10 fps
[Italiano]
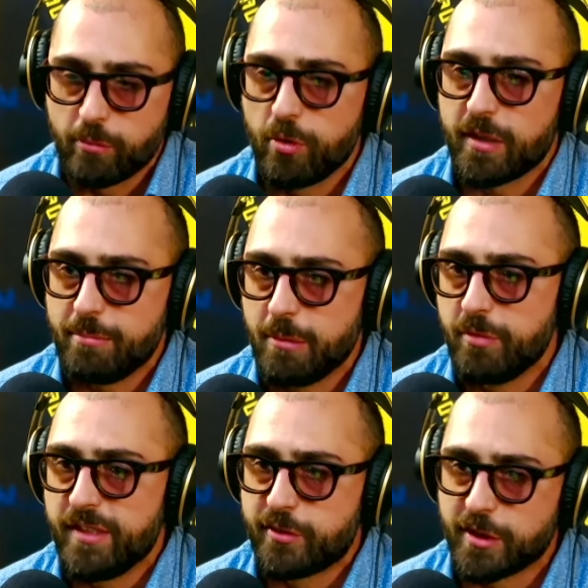Quello che abbiamo
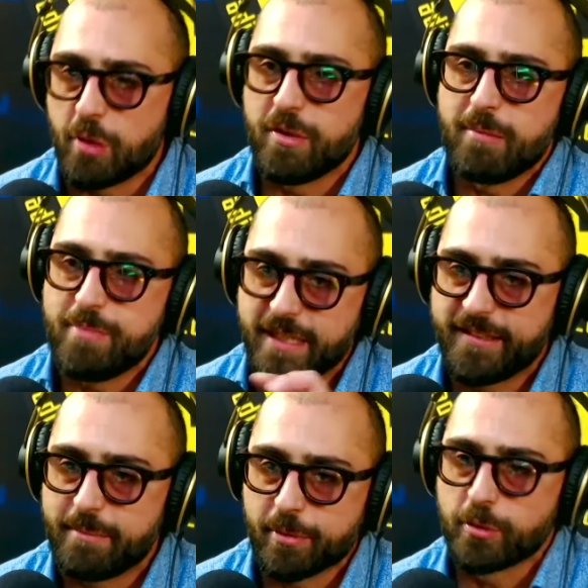visto è che un
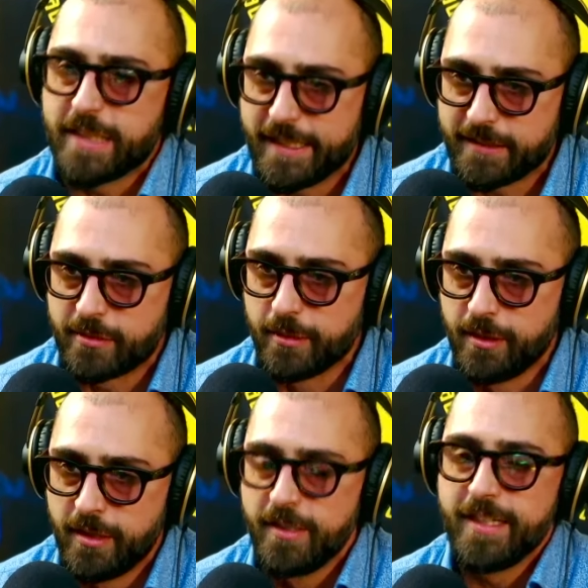ambiente protetto
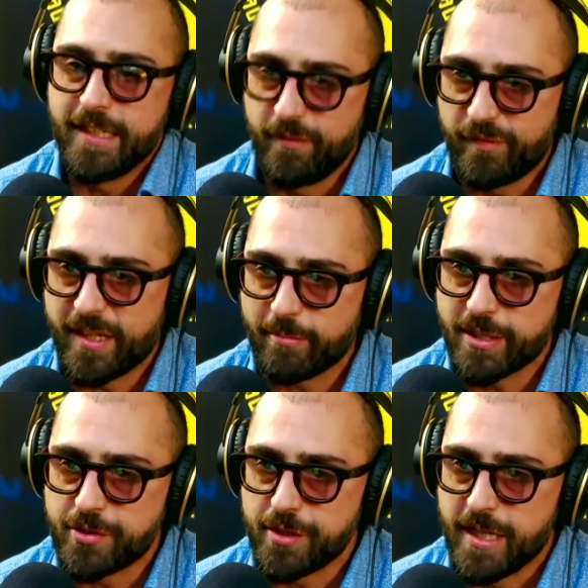uh-huh. in
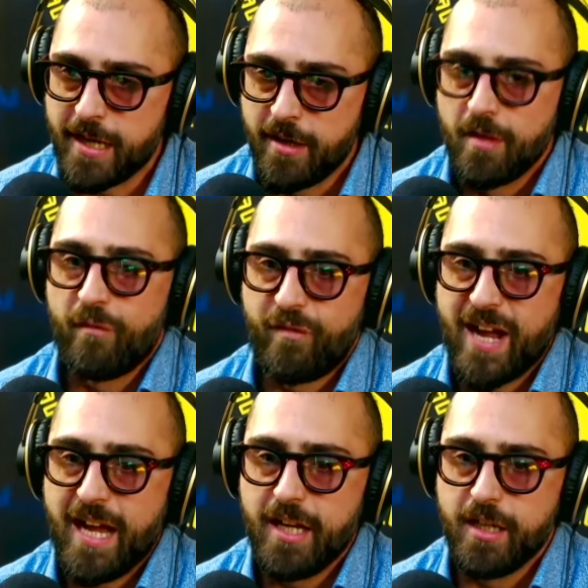farmacia
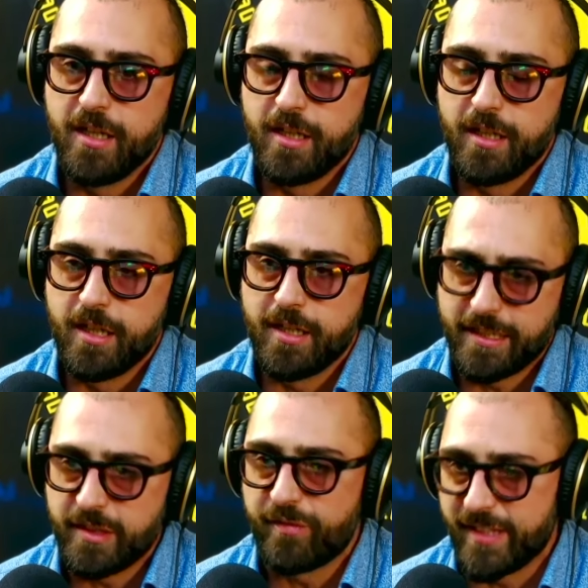fa uh,
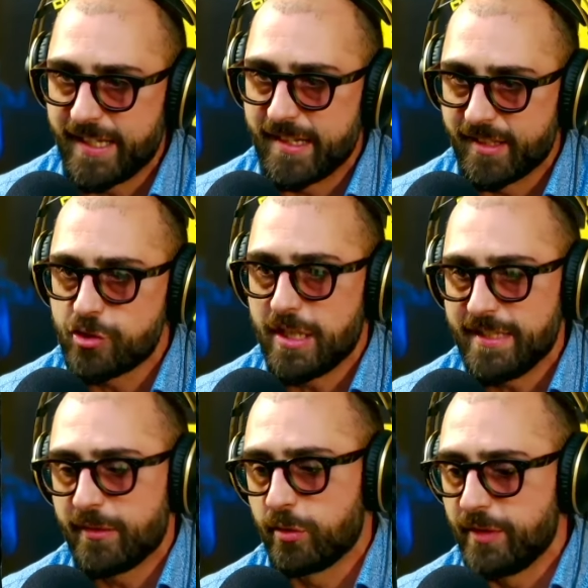la differenza. Cioè
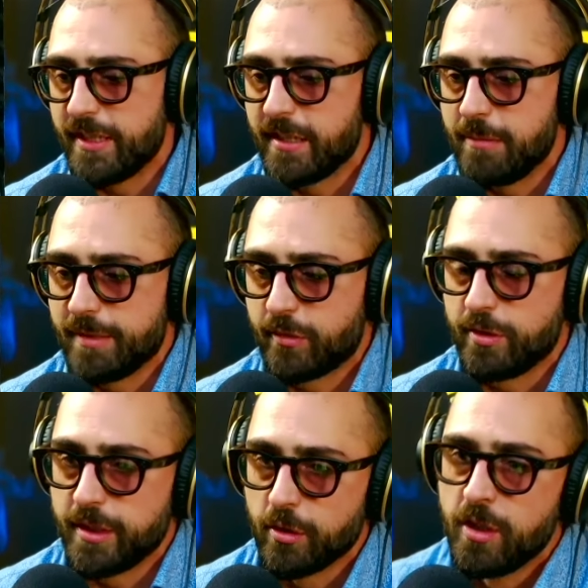adesso vedi che le
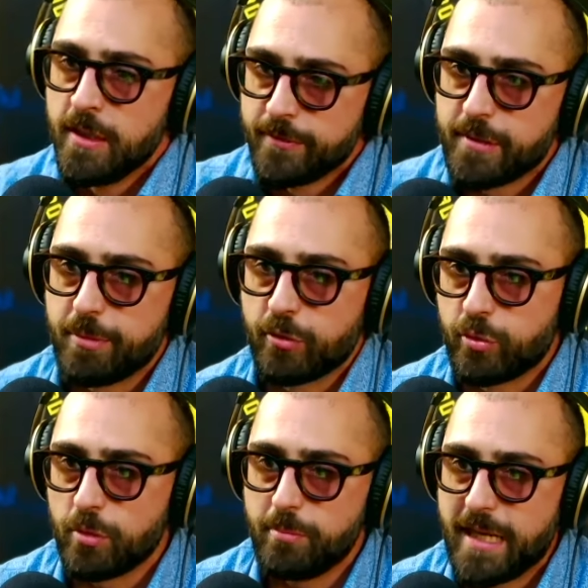persone dicono ti
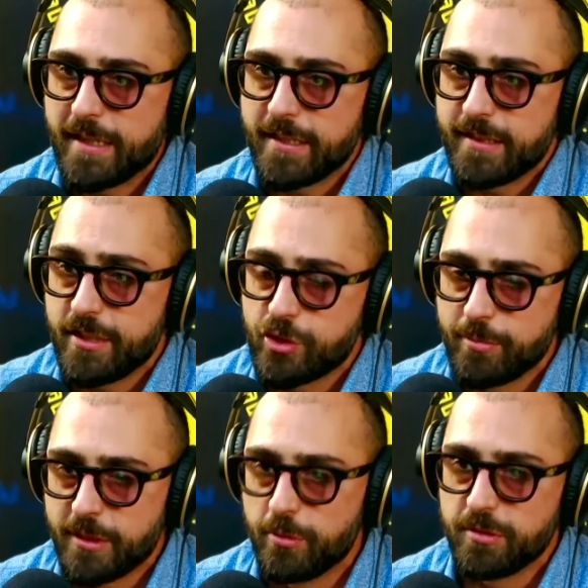posso rubare 10
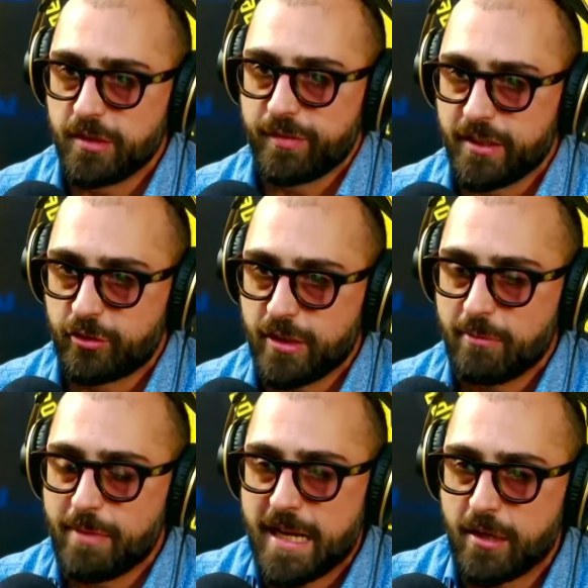minuti, finisci
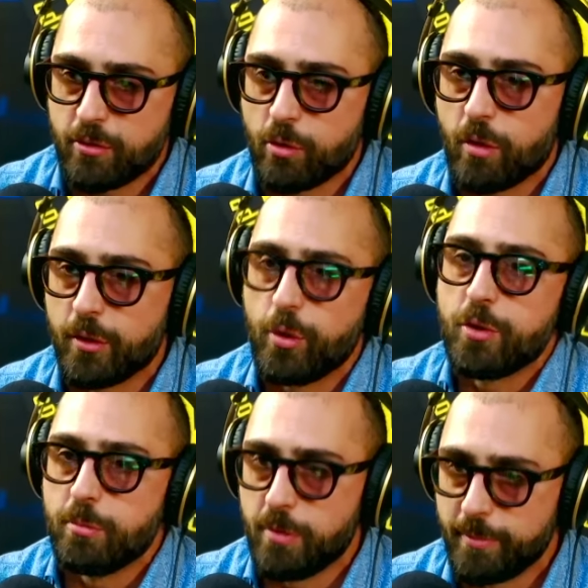al banco quando
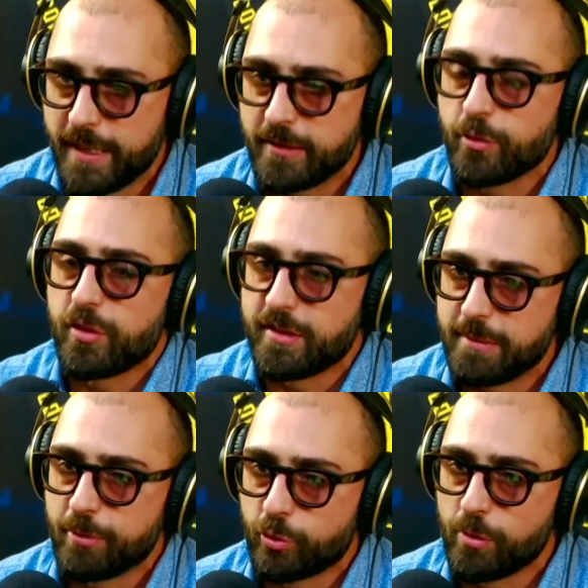hai un momento se
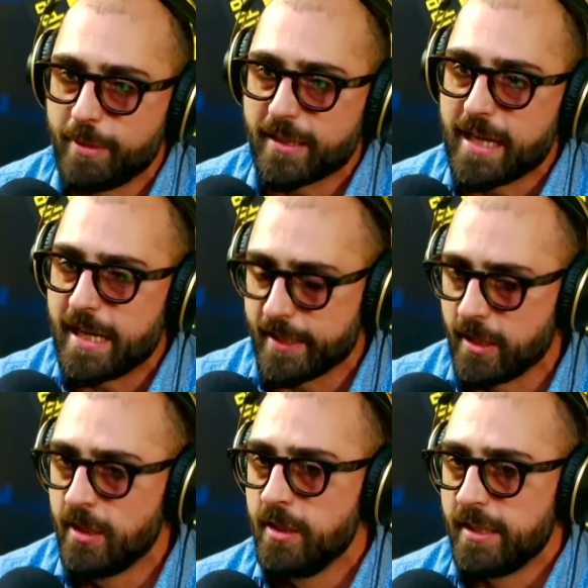ti posso parlare.